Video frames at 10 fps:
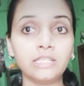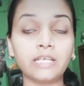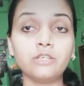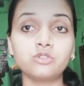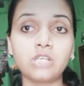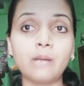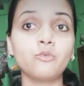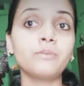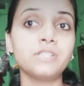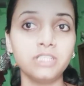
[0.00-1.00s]
ताकि उस काम
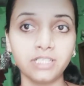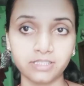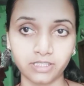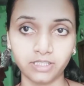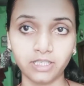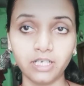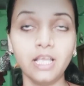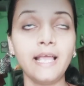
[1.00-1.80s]
को आप जल्दी कर सकिएगा